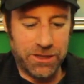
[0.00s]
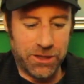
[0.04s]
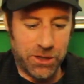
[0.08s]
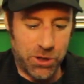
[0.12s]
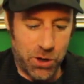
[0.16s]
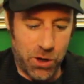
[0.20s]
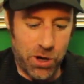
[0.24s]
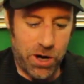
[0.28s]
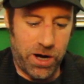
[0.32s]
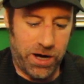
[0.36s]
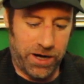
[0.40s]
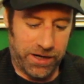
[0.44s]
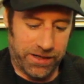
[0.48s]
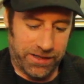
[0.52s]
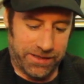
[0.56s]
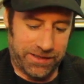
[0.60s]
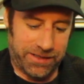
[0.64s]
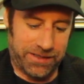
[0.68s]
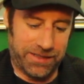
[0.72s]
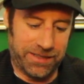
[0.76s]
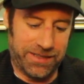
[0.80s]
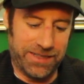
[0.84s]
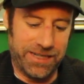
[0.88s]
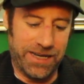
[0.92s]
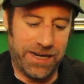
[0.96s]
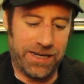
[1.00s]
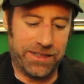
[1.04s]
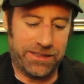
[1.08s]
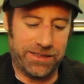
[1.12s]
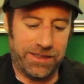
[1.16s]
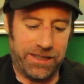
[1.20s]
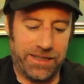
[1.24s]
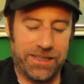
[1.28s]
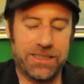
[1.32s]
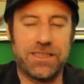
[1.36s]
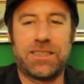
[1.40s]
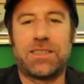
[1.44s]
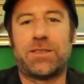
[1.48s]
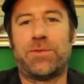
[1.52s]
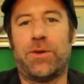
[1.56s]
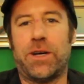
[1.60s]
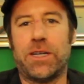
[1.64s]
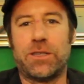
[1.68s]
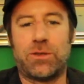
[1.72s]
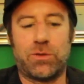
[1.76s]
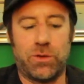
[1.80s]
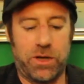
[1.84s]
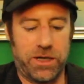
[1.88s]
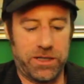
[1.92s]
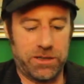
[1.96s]
Jörg, der hatte ein
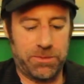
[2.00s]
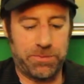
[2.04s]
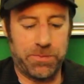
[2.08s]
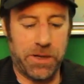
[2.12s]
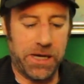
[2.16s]
2 zu 1